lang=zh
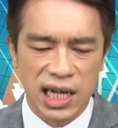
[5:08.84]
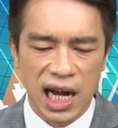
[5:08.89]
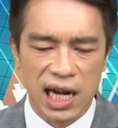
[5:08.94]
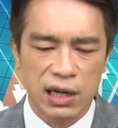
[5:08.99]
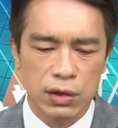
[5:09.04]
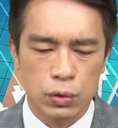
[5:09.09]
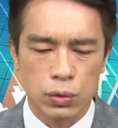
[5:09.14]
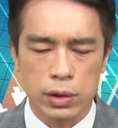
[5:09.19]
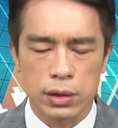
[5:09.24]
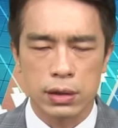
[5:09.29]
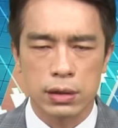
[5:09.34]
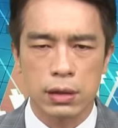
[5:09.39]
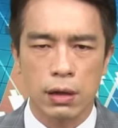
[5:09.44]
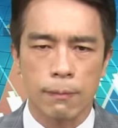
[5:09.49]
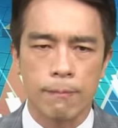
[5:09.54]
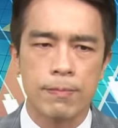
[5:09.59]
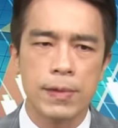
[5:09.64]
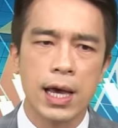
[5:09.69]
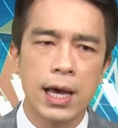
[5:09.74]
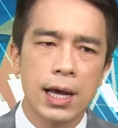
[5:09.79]
康轮
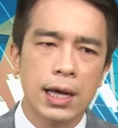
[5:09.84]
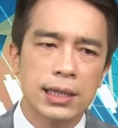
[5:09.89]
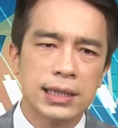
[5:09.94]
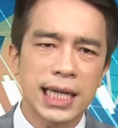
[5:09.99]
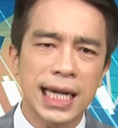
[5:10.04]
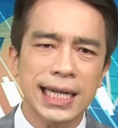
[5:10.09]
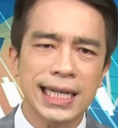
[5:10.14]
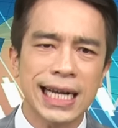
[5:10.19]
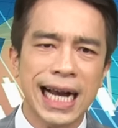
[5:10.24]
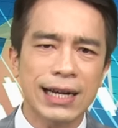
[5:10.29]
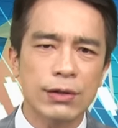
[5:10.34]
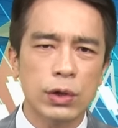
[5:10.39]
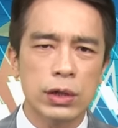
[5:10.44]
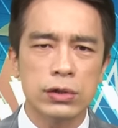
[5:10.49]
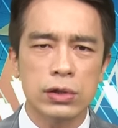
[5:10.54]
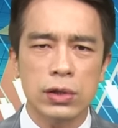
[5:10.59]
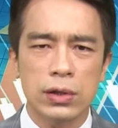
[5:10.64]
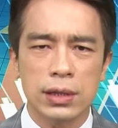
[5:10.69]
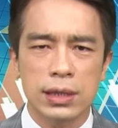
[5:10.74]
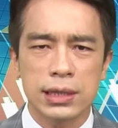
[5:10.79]
动，健康
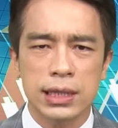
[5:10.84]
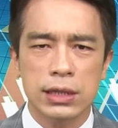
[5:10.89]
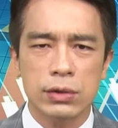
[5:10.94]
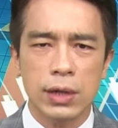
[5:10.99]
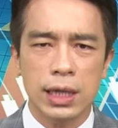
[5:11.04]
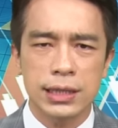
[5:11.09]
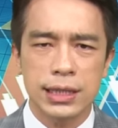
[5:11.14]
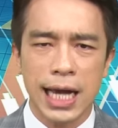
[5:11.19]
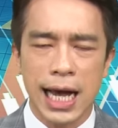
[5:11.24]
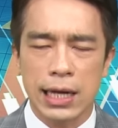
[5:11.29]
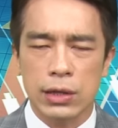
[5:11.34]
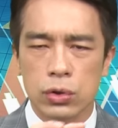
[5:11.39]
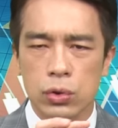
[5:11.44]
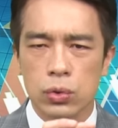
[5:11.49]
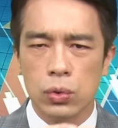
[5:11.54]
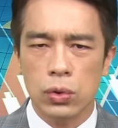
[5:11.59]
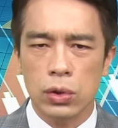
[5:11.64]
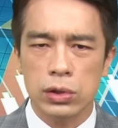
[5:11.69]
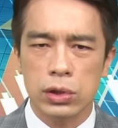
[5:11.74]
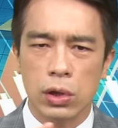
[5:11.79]
轮动的情况下，
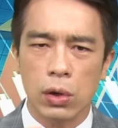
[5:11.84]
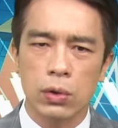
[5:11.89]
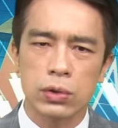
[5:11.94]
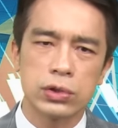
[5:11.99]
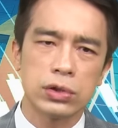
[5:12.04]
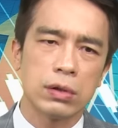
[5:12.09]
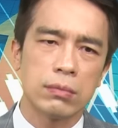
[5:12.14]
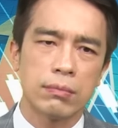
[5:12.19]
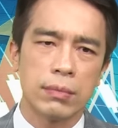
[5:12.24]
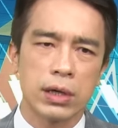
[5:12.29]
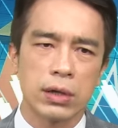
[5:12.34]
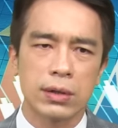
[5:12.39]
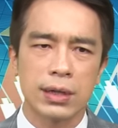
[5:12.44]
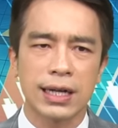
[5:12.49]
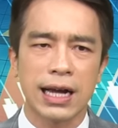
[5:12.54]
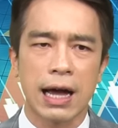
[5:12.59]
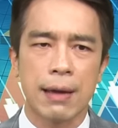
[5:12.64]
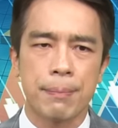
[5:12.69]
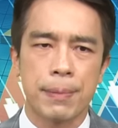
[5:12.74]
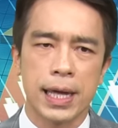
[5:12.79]
多头就没有
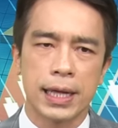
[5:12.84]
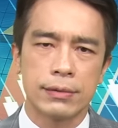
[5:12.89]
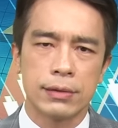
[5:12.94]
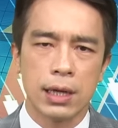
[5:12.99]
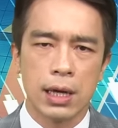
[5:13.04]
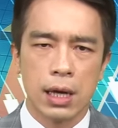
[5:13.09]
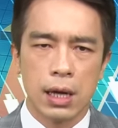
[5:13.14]
改变。